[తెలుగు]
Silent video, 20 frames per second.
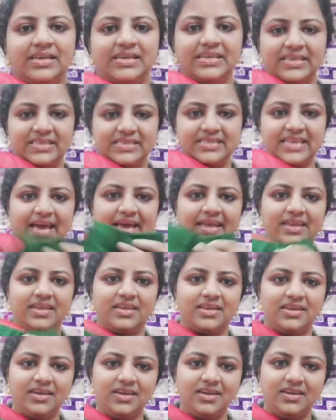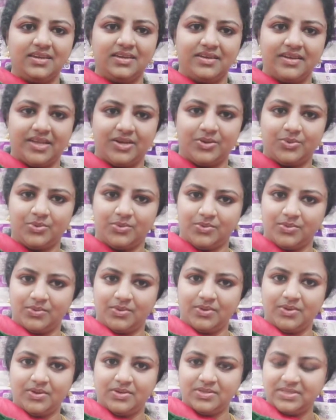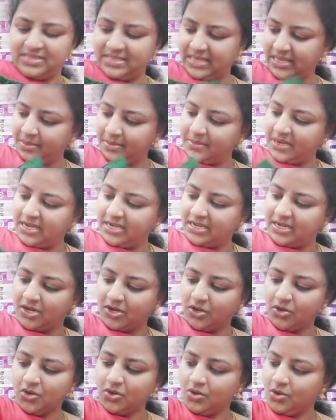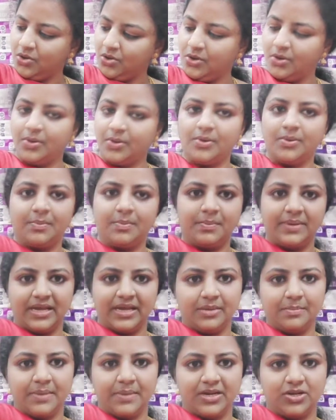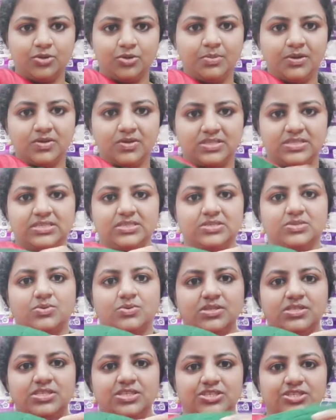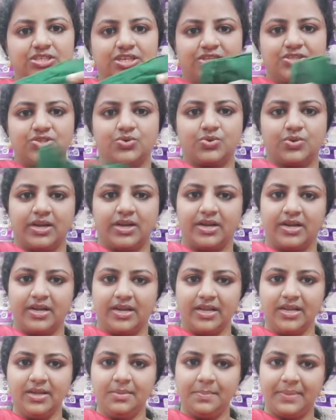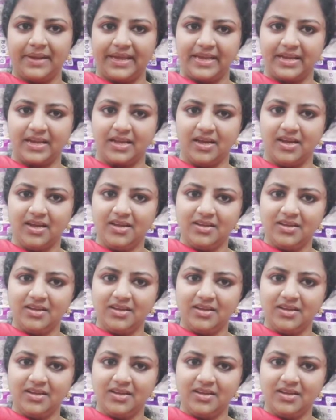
ఈ శారీకి నేను సేమ్ కలర్లో ప్లెయిన్ పట్టు బ్లౌజ్ తీసుకొని స్టిచ్ చేయించుకున్నానండి ప్లెయిన్గా